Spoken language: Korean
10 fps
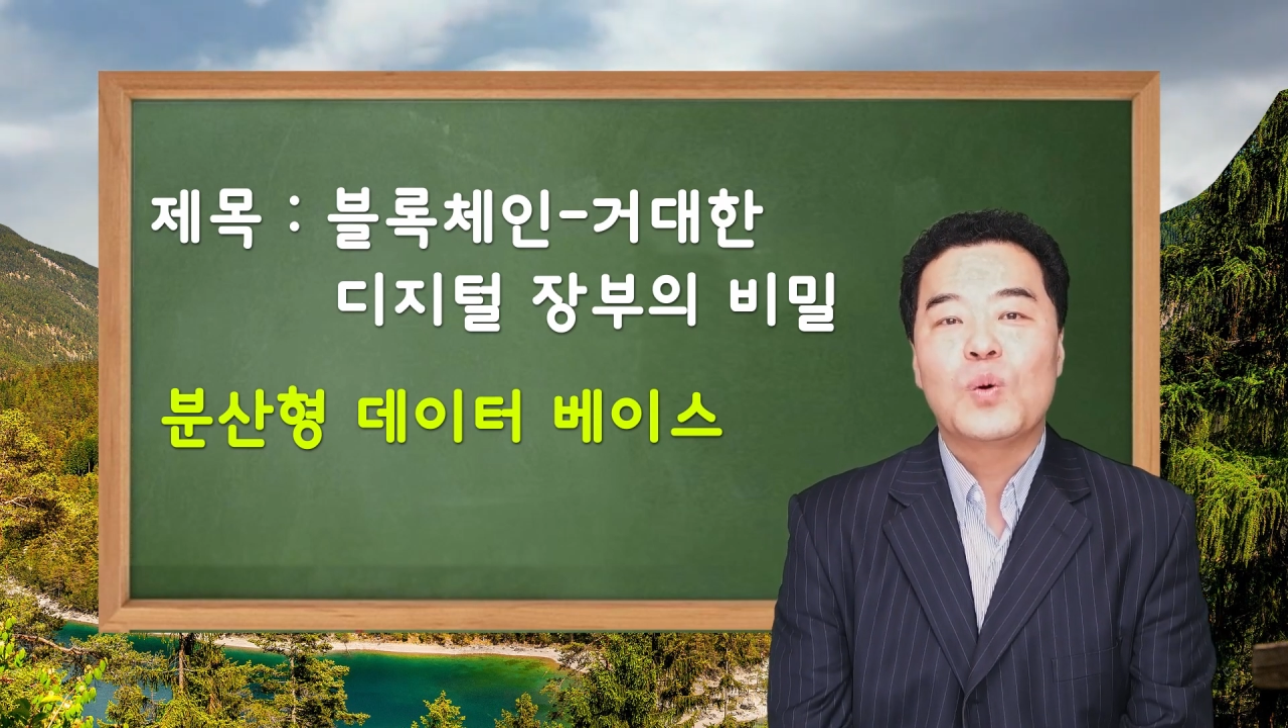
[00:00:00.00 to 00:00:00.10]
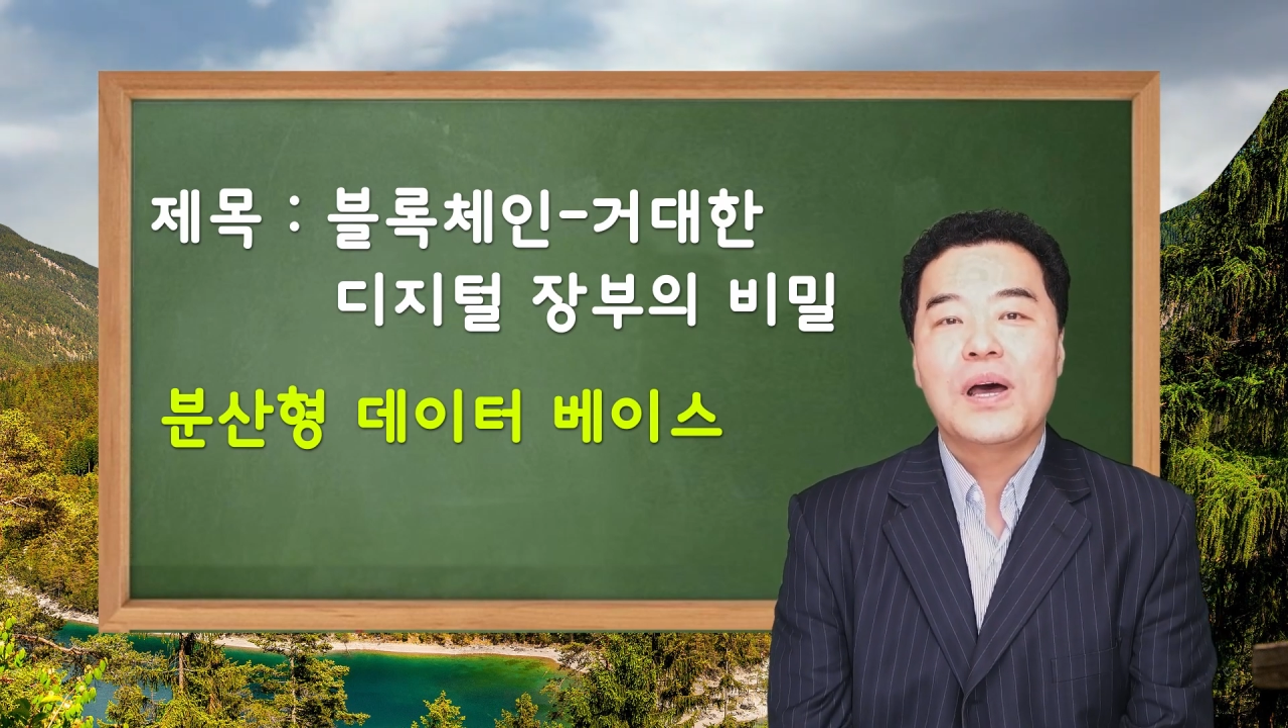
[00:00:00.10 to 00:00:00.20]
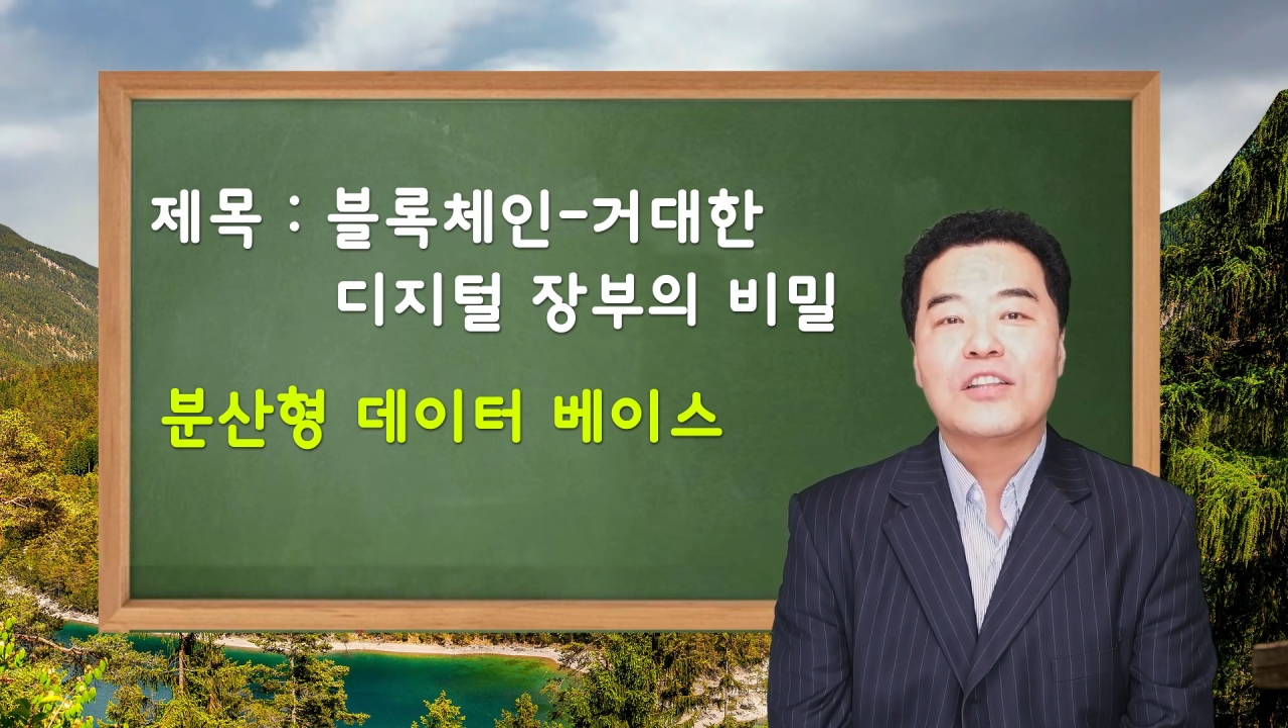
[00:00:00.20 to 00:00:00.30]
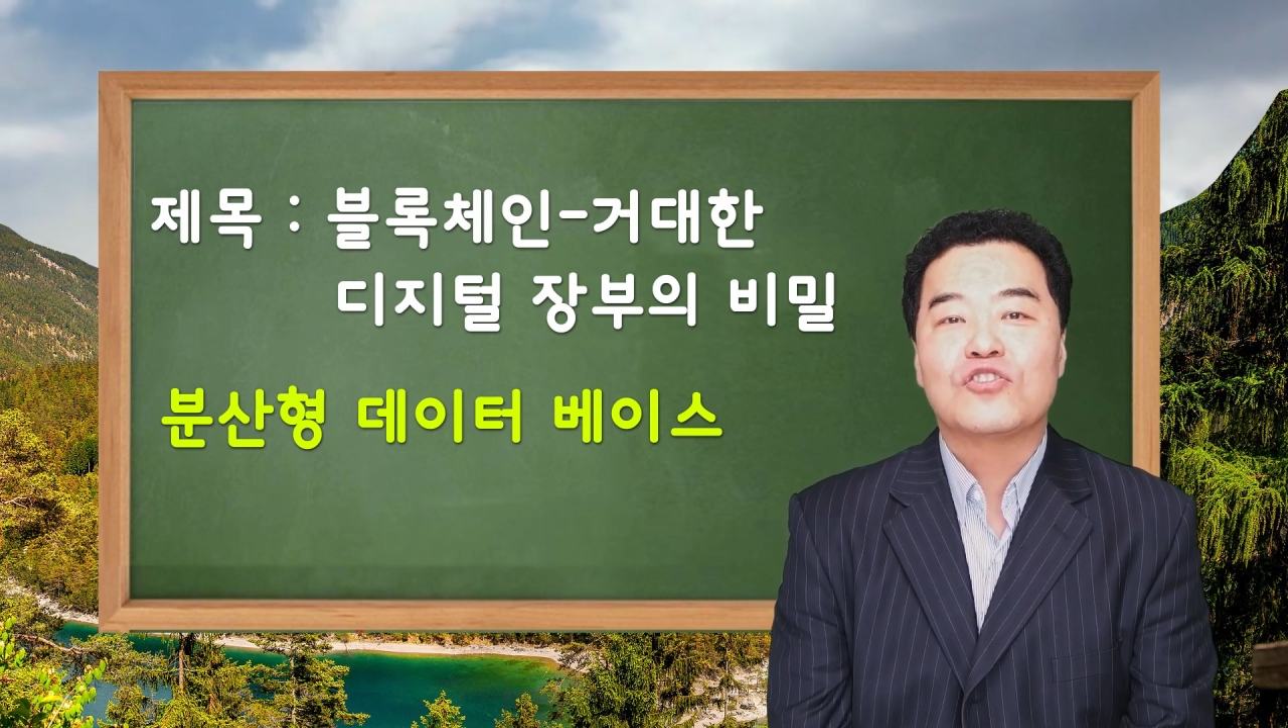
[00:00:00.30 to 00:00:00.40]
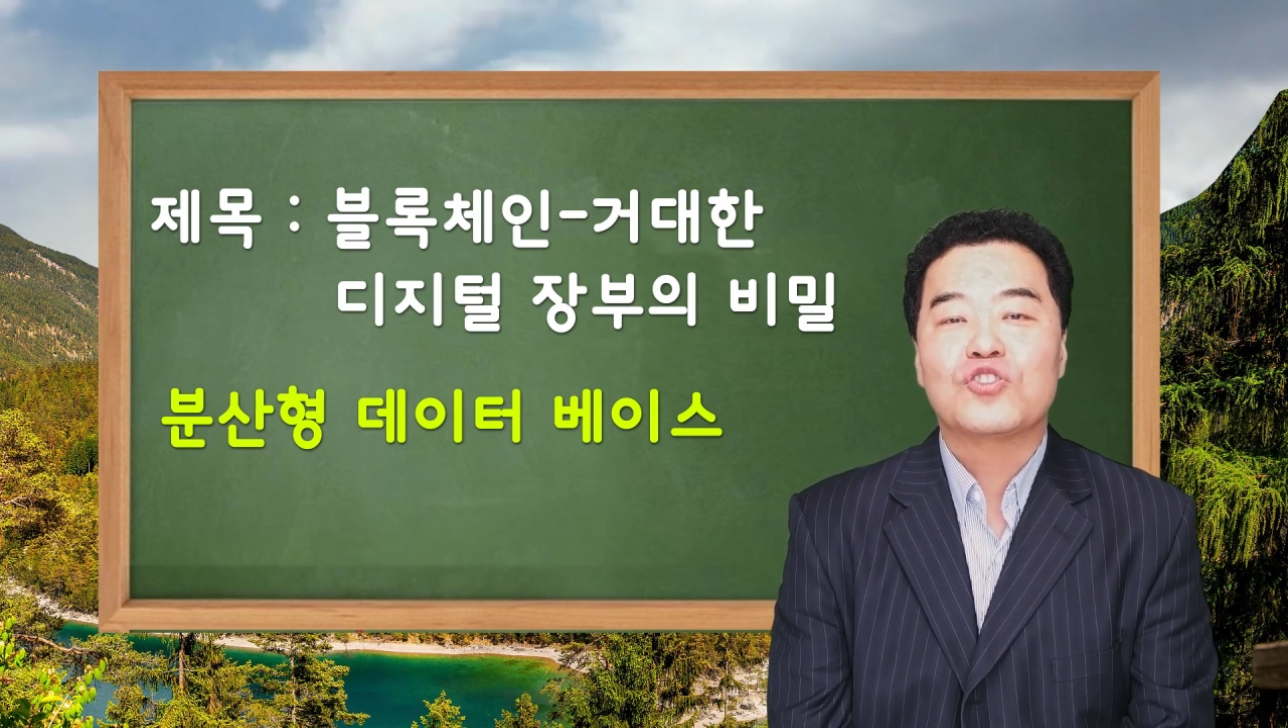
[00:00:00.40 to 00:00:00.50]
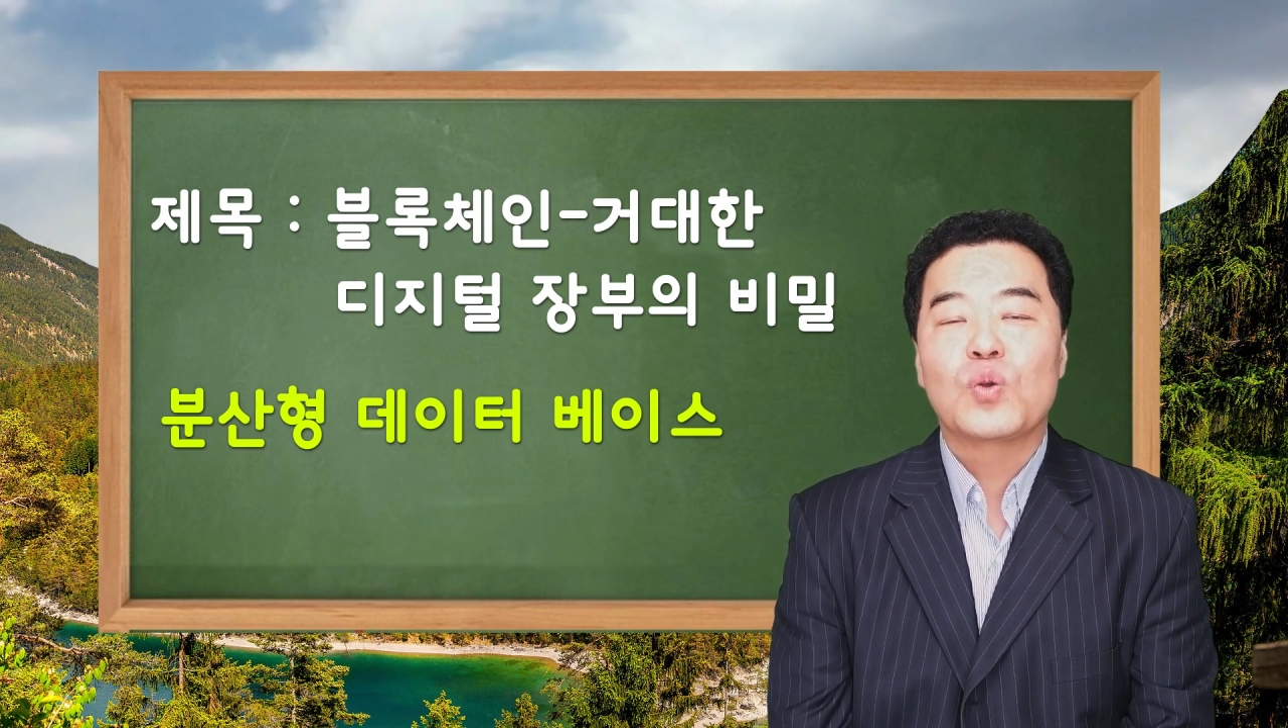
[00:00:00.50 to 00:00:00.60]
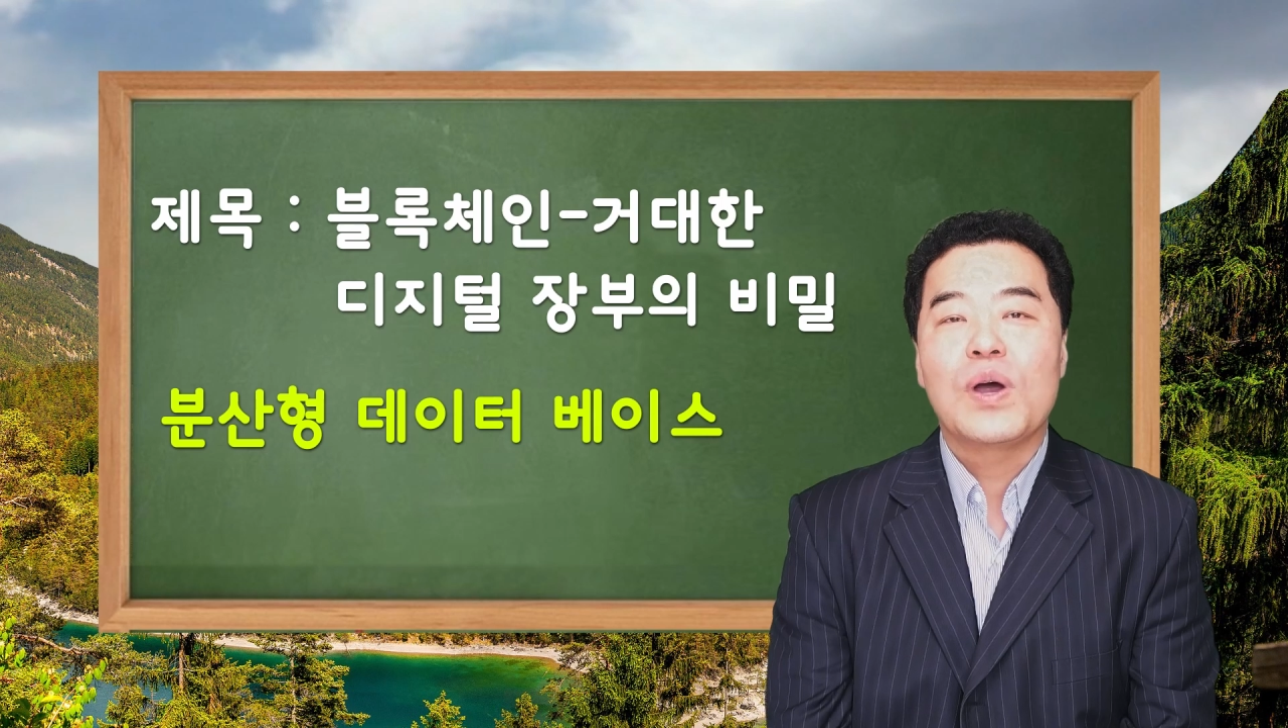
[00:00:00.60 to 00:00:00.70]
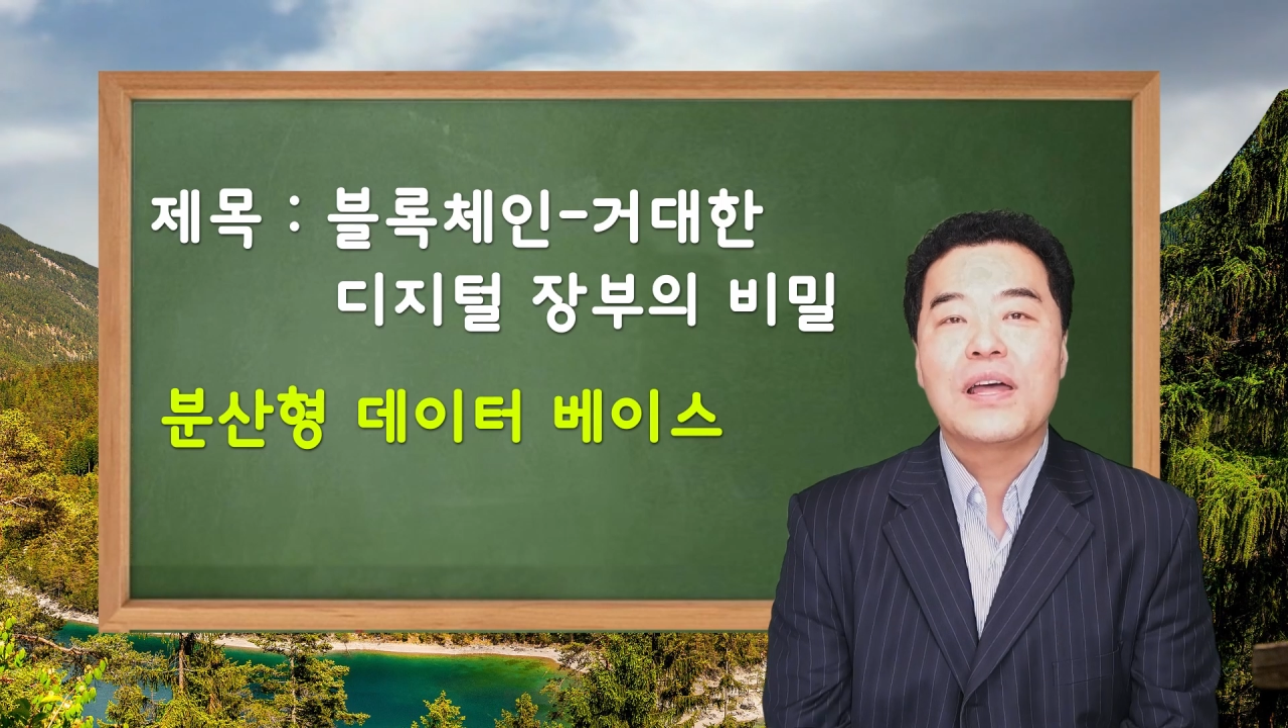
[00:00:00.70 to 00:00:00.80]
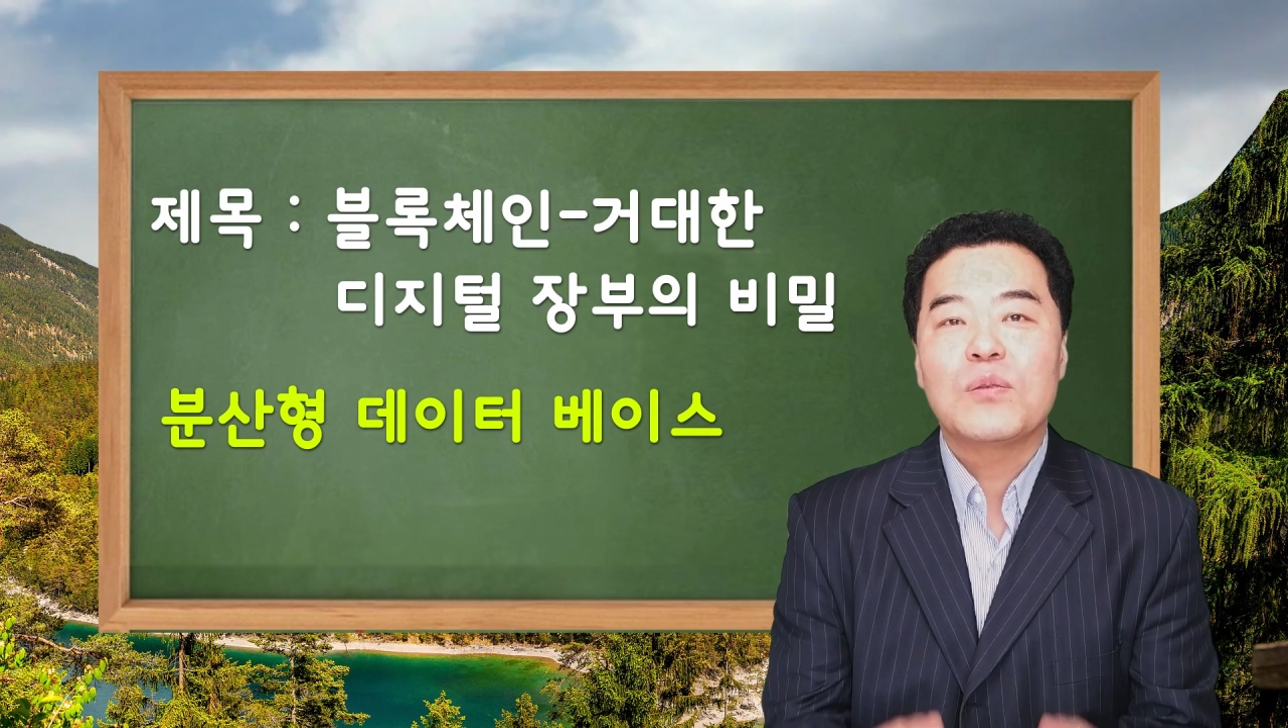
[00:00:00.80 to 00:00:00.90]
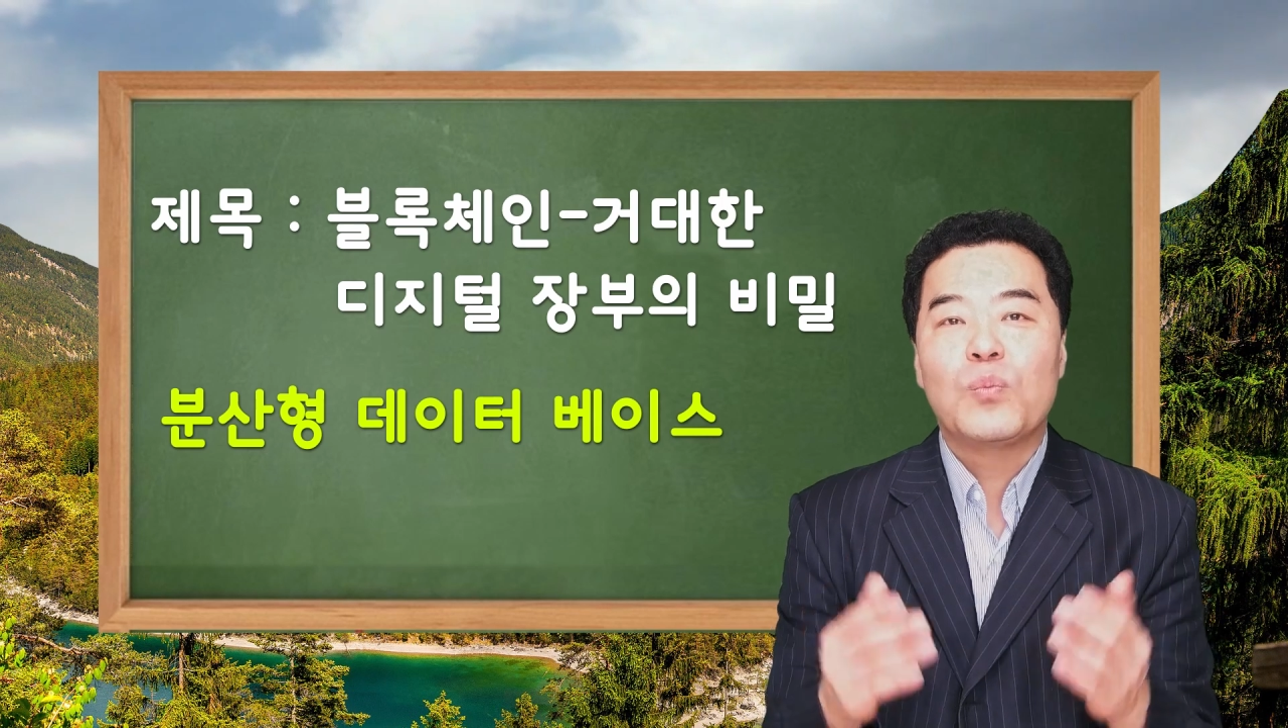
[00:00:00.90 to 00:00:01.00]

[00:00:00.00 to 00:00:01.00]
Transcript: 또한 중요한